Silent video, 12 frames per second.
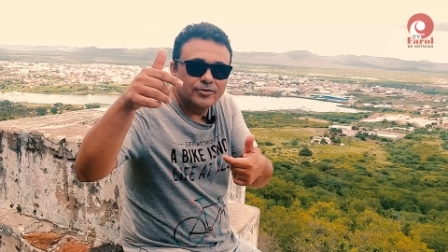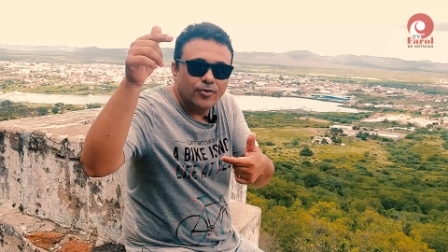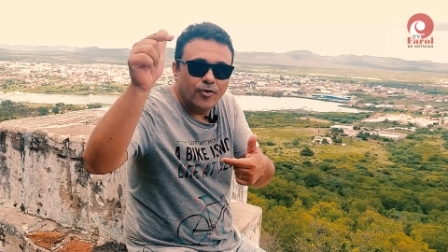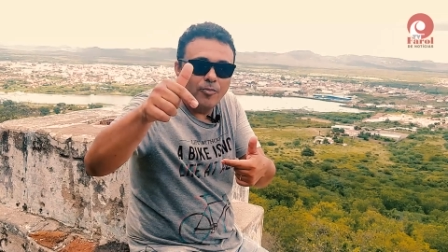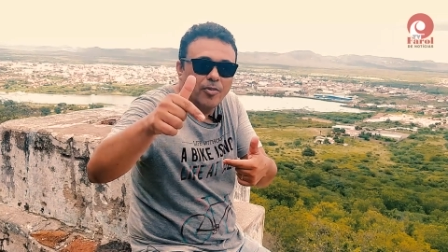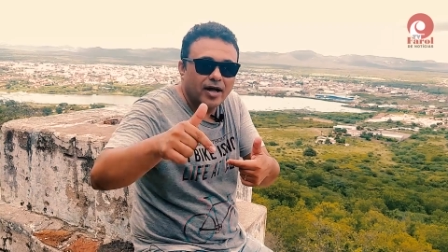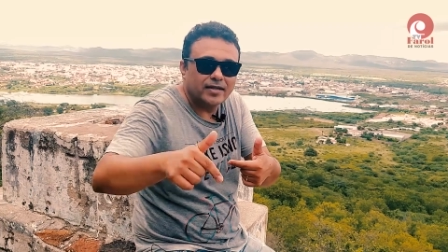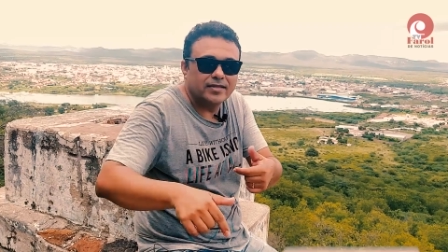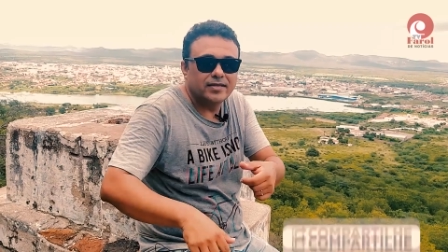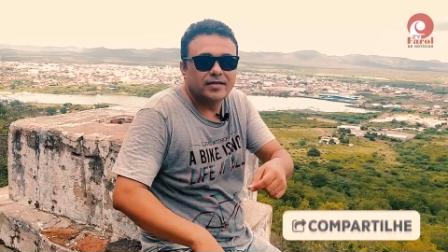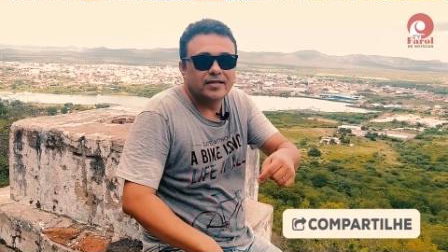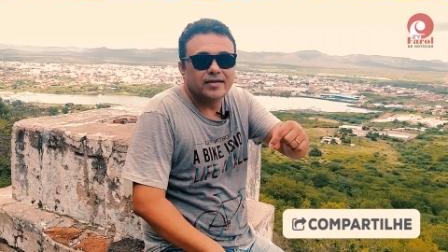
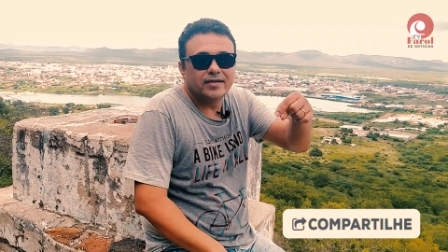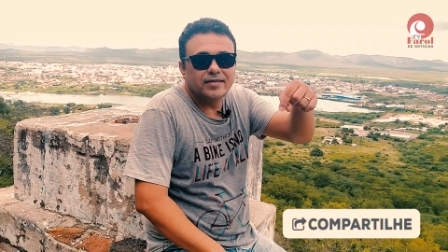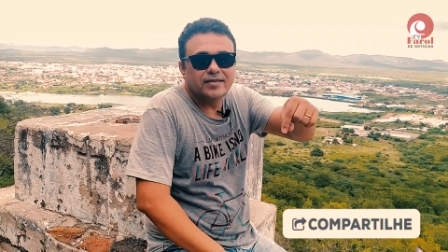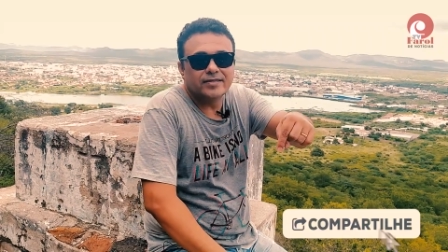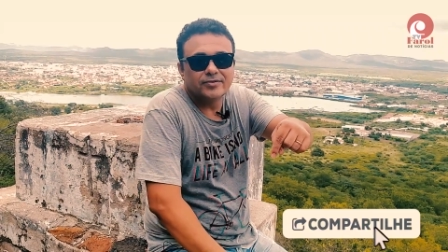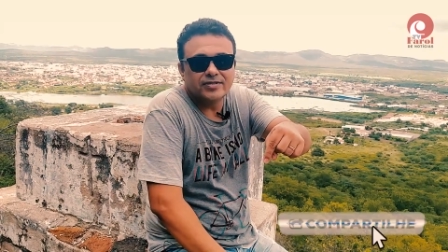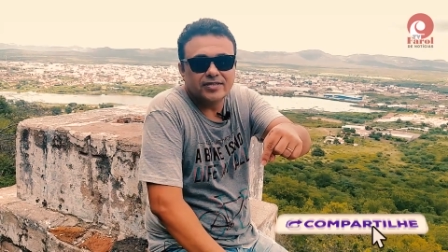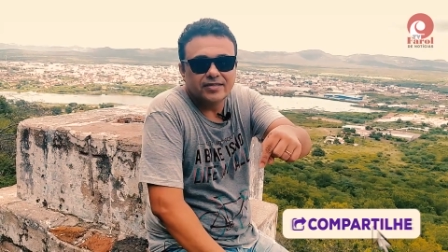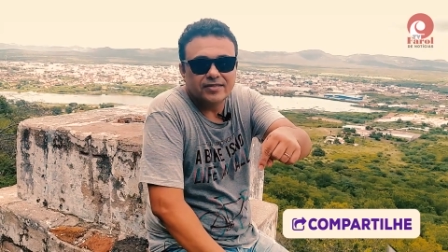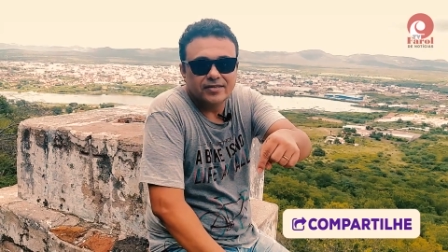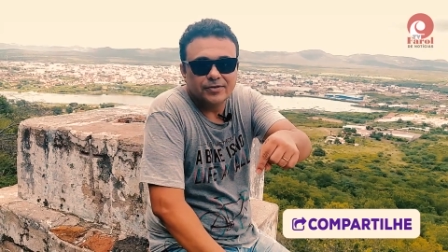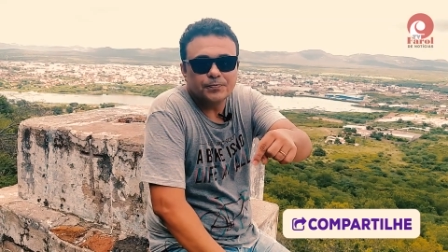Compartilhe, clique no
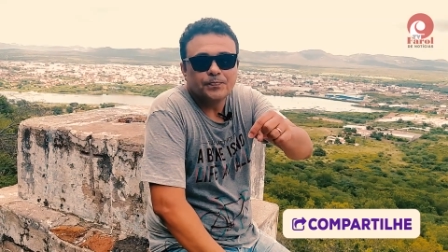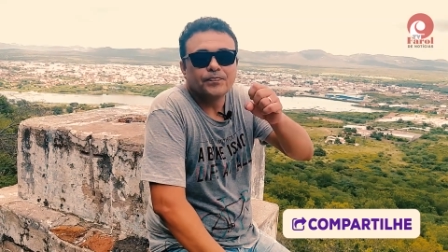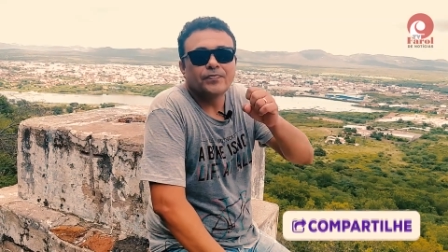sininho,